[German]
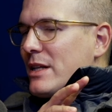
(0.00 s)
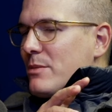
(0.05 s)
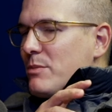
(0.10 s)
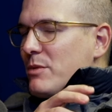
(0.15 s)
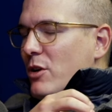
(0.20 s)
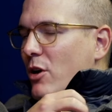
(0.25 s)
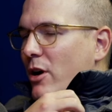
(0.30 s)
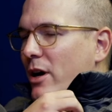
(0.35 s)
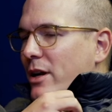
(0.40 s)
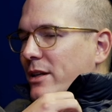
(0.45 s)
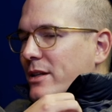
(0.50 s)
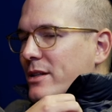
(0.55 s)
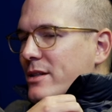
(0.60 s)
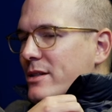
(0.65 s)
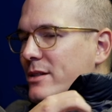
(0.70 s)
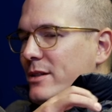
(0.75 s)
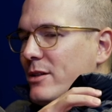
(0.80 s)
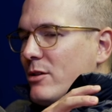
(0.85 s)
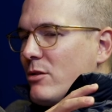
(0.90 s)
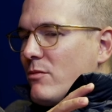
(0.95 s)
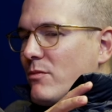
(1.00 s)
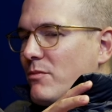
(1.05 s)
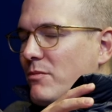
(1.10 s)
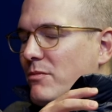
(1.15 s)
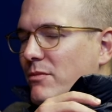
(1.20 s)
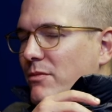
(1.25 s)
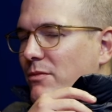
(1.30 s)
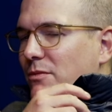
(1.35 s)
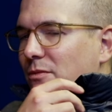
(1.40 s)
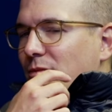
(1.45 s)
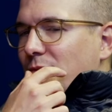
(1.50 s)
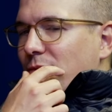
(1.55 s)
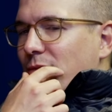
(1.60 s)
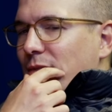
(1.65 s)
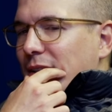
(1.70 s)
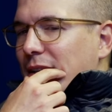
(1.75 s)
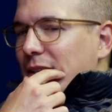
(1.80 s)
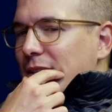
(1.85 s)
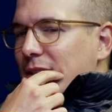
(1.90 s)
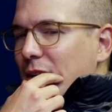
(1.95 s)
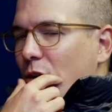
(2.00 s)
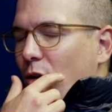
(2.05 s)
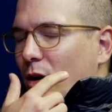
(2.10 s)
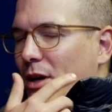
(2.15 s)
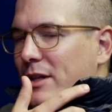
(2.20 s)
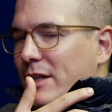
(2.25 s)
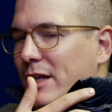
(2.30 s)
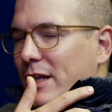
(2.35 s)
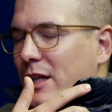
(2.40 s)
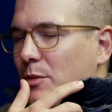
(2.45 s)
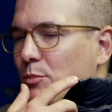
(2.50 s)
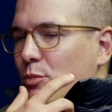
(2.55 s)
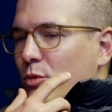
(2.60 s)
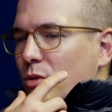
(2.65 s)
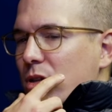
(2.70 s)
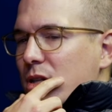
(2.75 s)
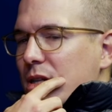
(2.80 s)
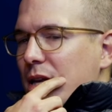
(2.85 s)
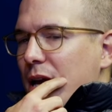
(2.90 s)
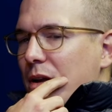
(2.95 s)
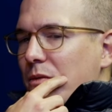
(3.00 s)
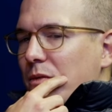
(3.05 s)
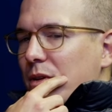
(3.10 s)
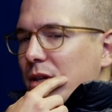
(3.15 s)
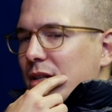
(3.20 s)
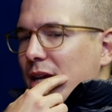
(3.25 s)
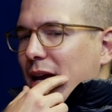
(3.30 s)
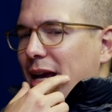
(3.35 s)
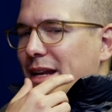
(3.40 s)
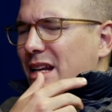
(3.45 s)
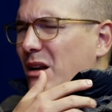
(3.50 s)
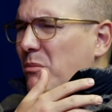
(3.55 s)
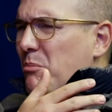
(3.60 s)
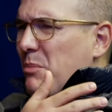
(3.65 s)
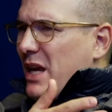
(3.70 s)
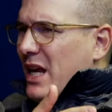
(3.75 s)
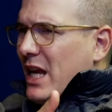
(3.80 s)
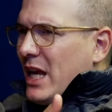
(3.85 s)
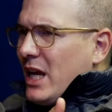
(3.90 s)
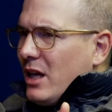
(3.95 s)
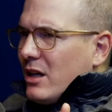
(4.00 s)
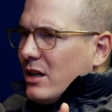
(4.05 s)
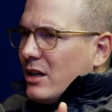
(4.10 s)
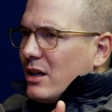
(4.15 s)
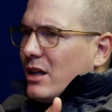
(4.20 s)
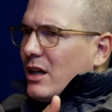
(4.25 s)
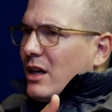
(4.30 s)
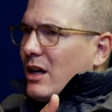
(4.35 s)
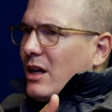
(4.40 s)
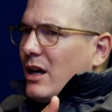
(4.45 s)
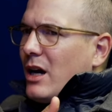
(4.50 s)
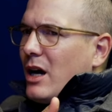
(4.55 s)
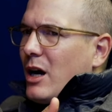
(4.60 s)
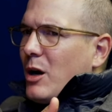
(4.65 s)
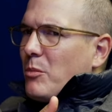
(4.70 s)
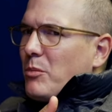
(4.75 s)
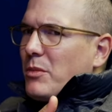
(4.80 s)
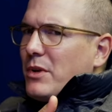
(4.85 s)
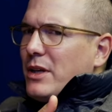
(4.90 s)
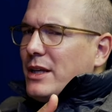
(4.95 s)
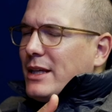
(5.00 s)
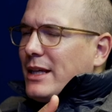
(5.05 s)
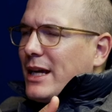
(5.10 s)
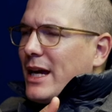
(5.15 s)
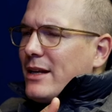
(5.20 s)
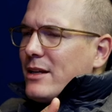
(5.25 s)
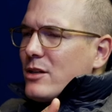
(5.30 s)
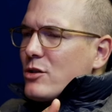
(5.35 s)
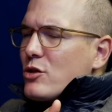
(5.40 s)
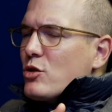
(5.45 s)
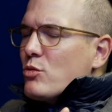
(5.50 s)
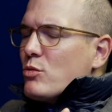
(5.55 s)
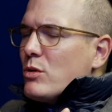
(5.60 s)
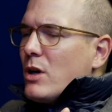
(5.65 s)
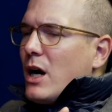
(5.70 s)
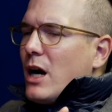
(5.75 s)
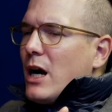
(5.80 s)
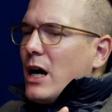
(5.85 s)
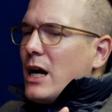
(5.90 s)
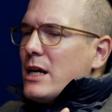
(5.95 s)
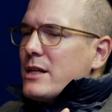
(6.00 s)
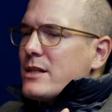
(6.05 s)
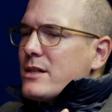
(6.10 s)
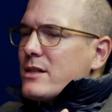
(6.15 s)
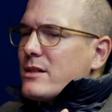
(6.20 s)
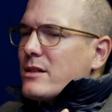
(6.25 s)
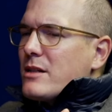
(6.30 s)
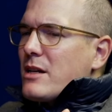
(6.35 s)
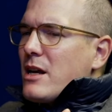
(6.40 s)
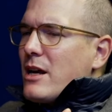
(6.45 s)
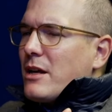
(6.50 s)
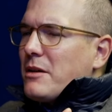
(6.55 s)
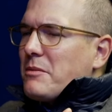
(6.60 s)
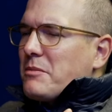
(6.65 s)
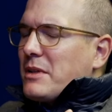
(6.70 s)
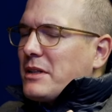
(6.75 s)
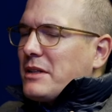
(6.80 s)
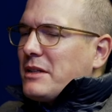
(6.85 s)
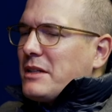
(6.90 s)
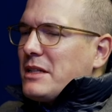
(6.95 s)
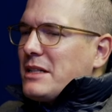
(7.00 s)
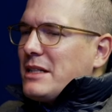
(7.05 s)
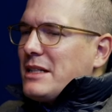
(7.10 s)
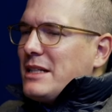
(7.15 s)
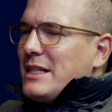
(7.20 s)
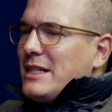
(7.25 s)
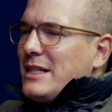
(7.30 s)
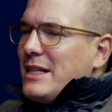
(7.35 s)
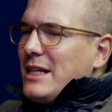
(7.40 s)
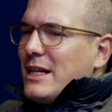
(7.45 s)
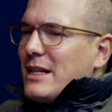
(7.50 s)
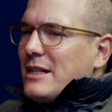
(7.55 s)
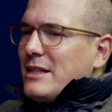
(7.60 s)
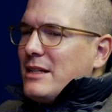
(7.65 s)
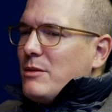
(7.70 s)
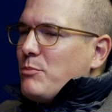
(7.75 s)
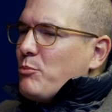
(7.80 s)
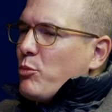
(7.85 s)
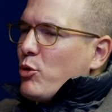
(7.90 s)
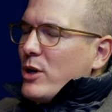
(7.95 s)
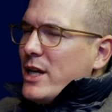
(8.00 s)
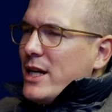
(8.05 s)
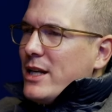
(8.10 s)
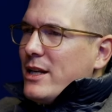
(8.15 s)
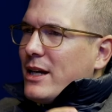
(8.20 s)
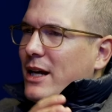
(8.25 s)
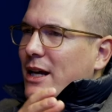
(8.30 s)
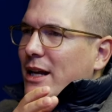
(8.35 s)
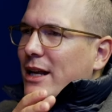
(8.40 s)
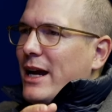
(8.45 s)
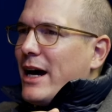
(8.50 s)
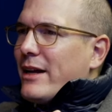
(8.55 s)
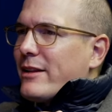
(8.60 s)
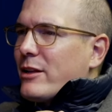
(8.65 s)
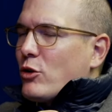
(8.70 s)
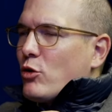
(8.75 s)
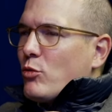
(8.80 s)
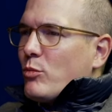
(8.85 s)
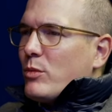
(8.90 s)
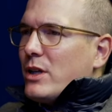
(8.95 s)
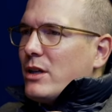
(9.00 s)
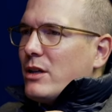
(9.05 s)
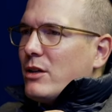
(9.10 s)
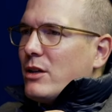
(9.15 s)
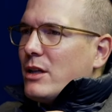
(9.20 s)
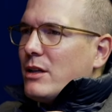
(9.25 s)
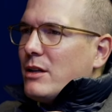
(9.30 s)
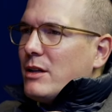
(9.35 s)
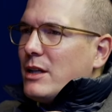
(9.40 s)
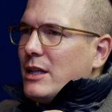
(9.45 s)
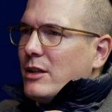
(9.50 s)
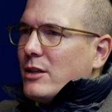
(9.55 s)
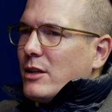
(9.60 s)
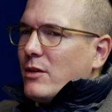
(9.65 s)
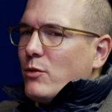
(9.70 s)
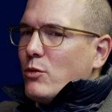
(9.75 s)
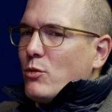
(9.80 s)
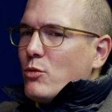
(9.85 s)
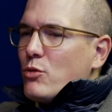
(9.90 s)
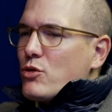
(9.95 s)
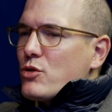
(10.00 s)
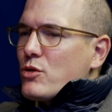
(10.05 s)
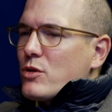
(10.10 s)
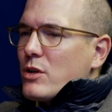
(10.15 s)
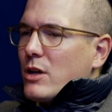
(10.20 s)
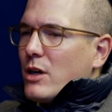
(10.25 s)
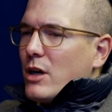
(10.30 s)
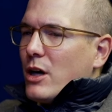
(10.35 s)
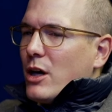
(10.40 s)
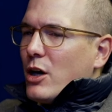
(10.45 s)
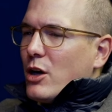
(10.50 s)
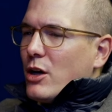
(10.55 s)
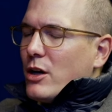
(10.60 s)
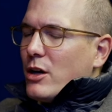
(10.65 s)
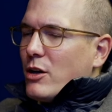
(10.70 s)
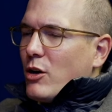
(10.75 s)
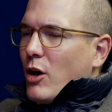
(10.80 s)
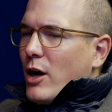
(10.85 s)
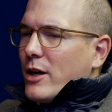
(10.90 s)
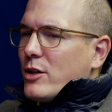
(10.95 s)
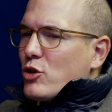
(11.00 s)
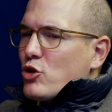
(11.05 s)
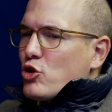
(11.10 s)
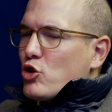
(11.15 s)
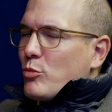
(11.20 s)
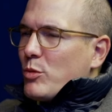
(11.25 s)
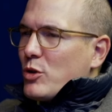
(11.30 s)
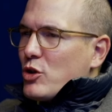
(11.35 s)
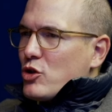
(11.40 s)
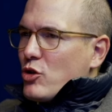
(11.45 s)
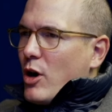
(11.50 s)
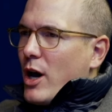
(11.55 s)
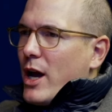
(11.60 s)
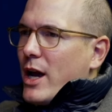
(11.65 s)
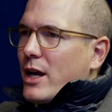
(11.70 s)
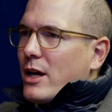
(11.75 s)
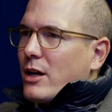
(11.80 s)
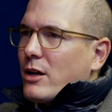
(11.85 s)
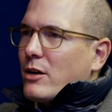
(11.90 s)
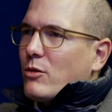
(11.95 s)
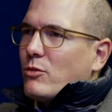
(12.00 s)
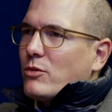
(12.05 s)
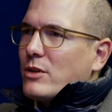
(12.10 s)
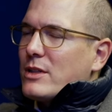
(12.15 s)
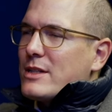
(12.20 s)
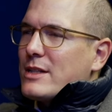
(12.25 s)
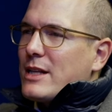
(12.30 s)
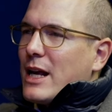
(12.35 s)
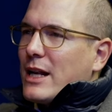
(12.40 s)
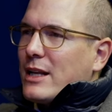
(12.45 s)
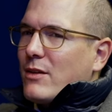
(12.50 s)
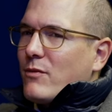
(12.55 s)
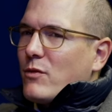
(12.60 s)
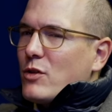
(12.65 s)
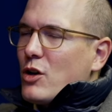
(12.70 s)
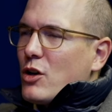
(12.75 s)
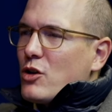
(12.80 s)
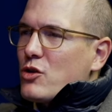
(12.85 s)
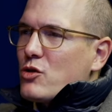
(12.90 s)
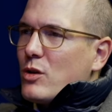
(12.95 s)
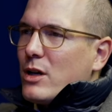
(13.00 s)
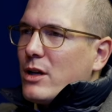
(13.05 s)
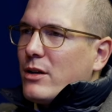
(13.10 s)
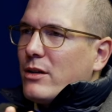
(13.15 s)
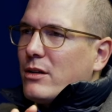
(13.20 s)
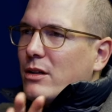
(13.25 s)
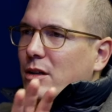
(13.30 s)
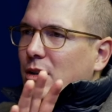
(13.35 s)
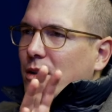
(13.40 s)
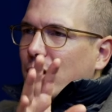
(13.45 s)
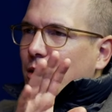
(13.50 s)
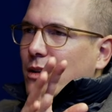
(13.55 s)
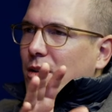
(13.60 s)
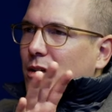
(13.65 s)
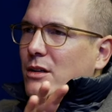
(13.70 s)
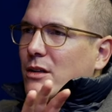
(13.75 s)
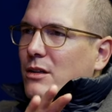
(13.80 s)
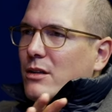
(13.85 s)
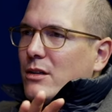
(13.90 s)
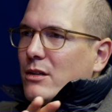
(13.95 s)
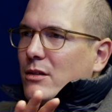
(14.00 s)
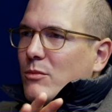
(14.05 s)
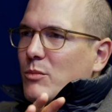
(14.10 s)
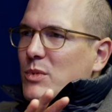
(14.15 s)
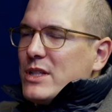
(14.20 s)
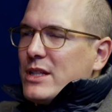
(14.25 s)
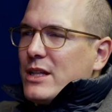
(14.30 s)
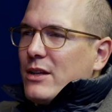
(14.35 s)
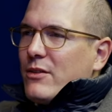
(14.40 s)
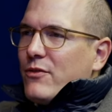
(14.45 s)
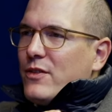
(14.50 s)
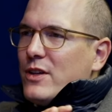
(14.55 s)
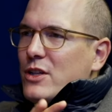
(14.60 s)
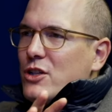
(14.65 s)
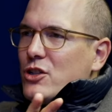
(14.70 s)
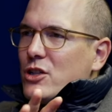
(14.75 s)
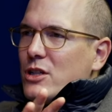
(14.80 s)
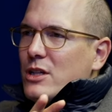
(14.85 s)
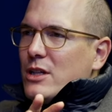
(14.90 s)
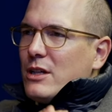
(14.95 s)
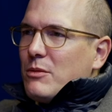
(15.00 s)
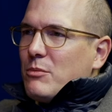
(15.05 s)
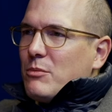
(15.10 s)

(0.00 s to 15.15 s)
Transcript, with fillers: es mich auch interessiert und weil das auch ein Triggerpunkt sein wird, NLP. Ja. Ähm, ich kenne das nur als äh, die Dinge, die Politiker lernen, um in, in Interviews äh, Leute zu überzeugen. Und das hat irgendwie auch so ein bisschen fishy